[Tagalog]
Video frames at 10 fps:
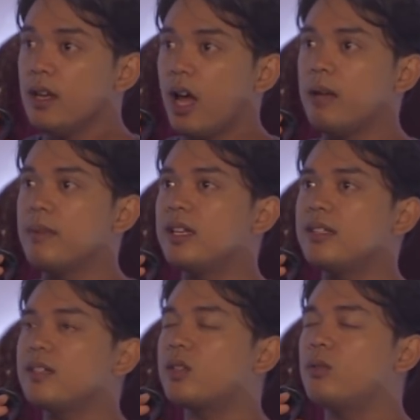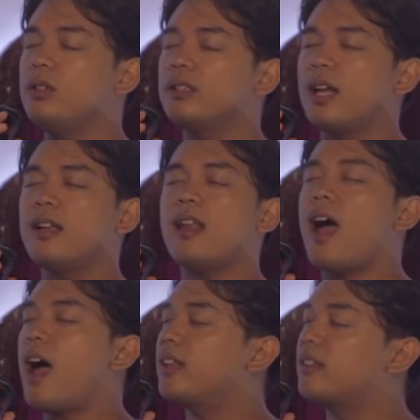ay magiging sulit ang
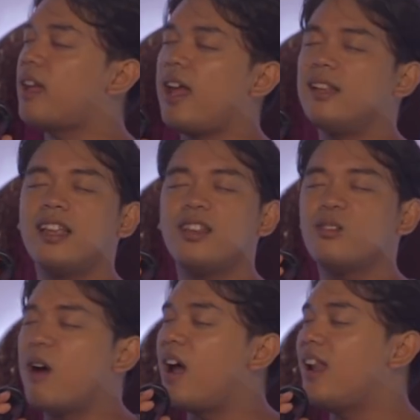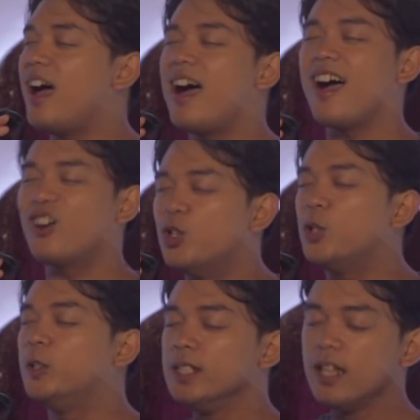lahat at dahil naniwala
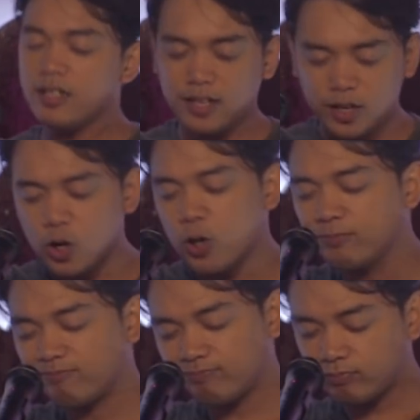ako sa iyo.